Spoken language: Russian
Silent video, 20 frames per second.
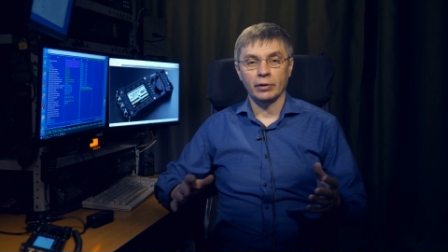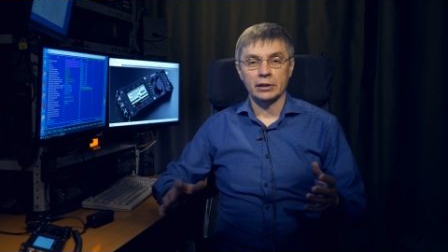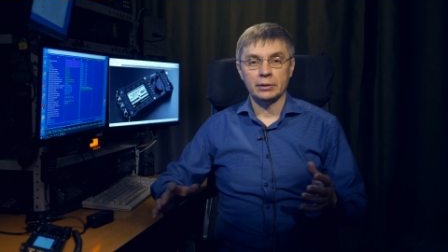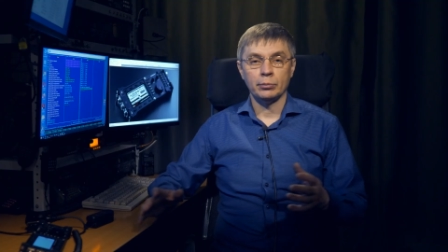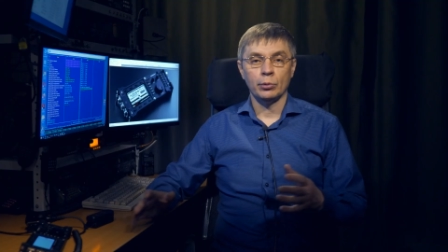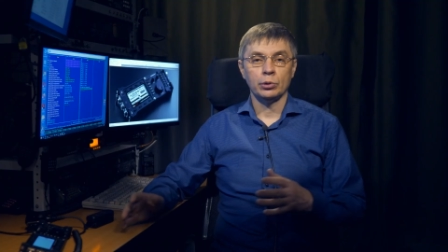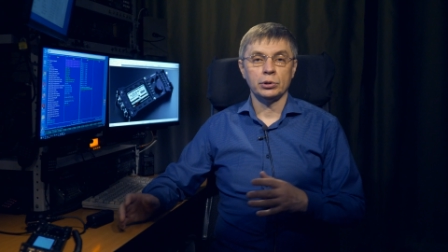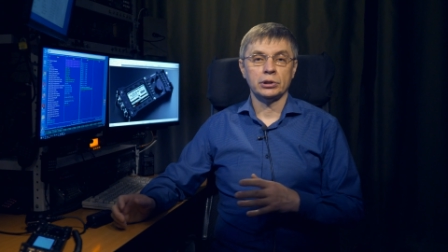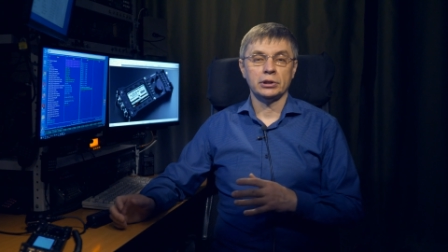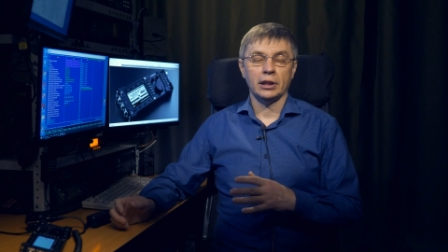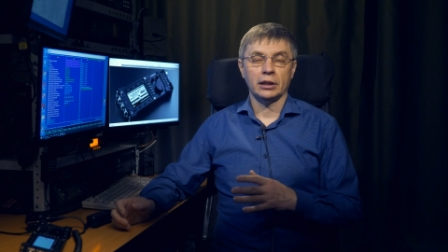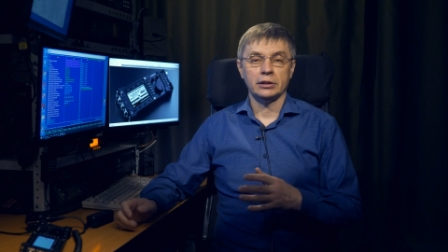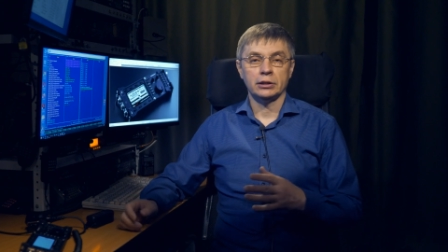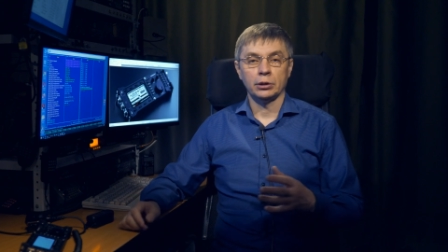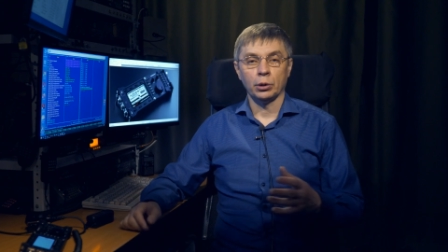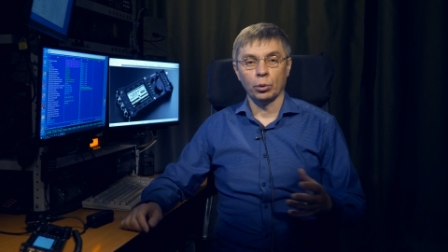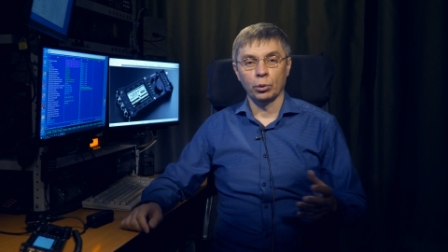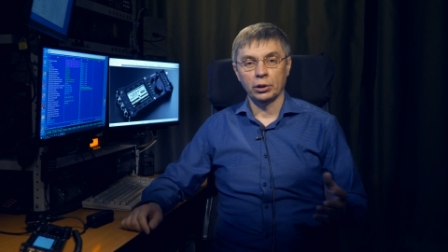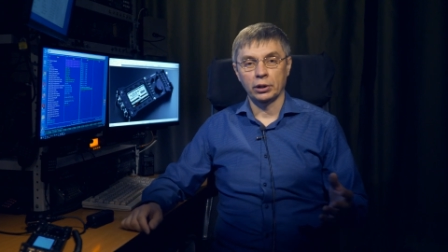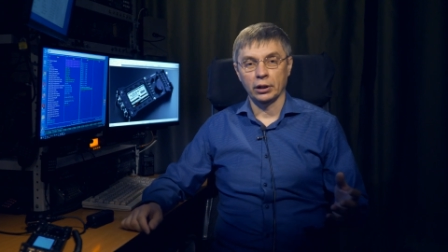возможность
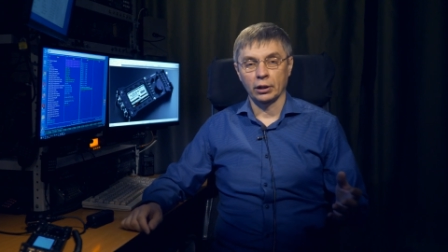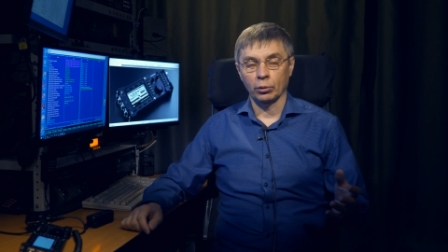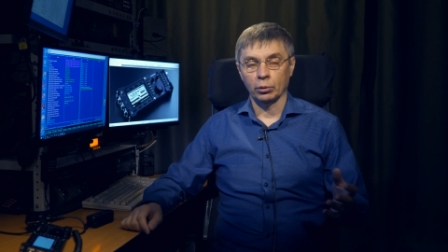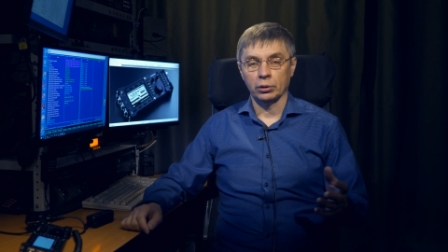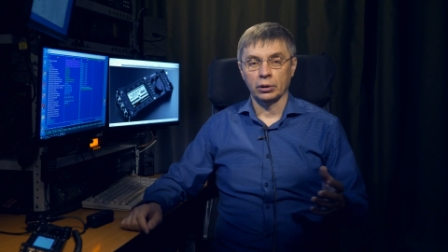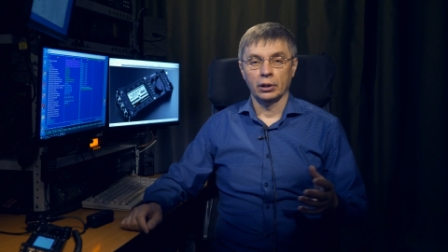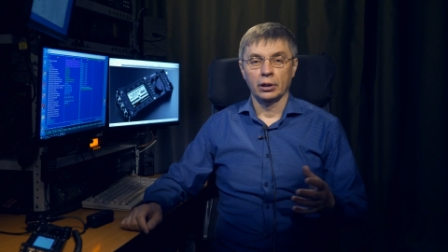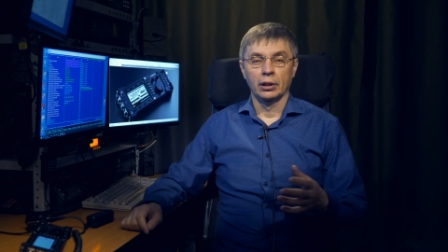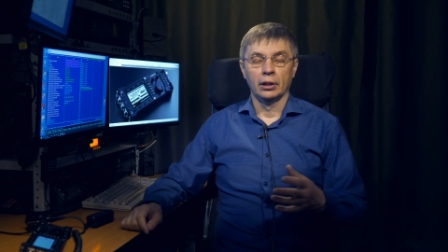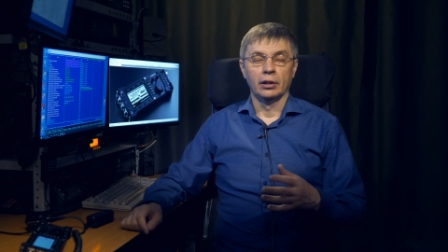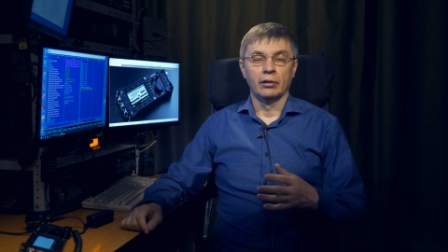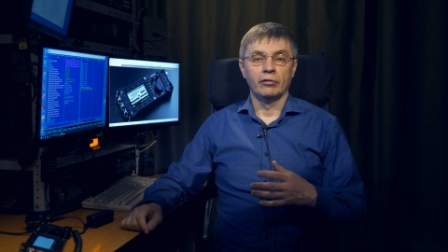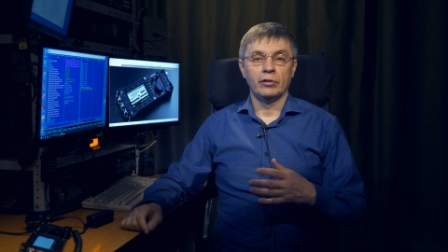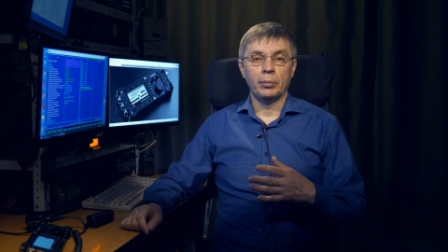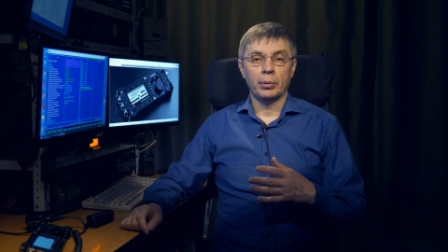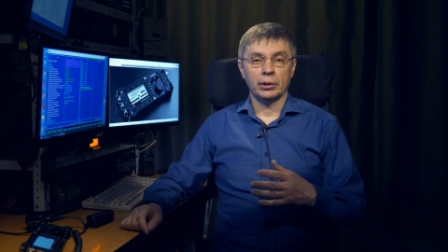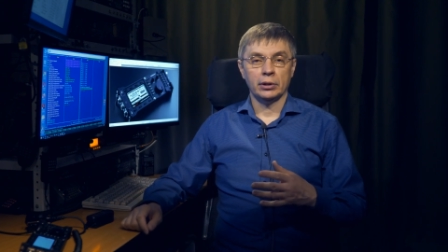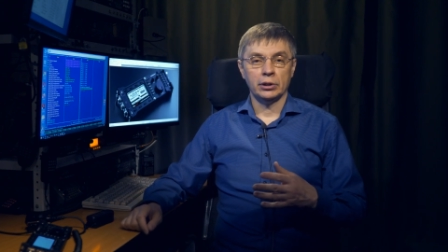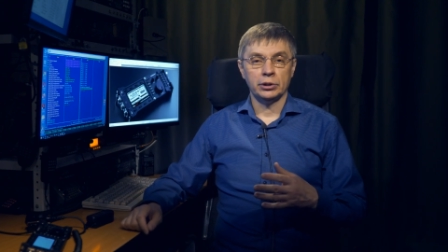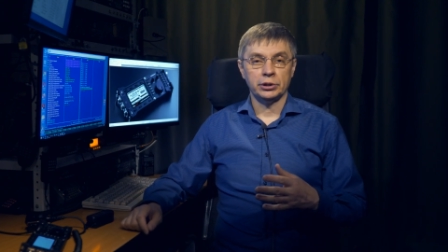отстройки от
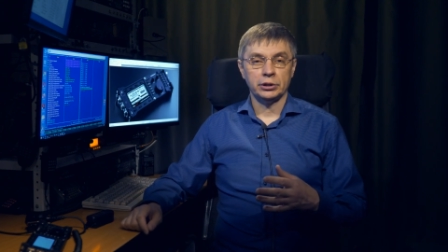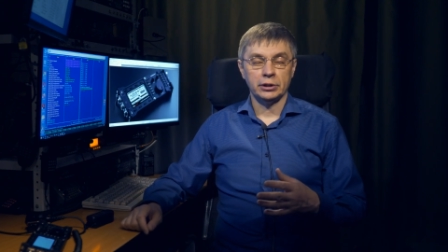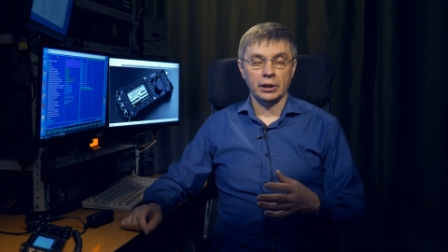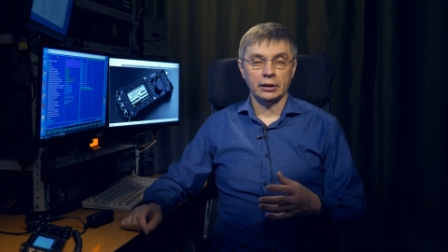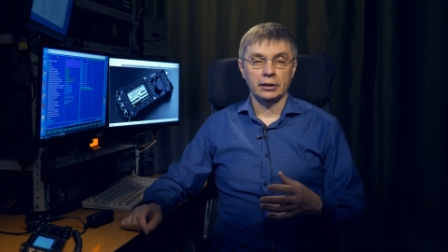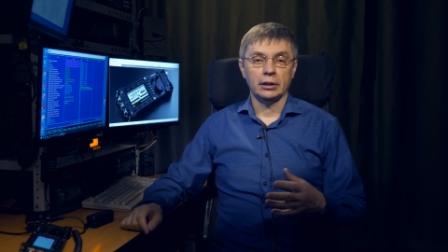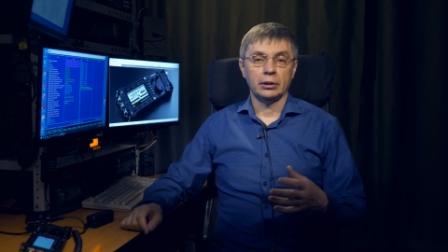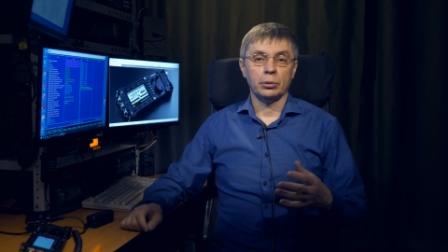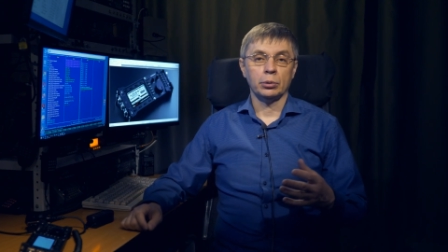выбранной частоты.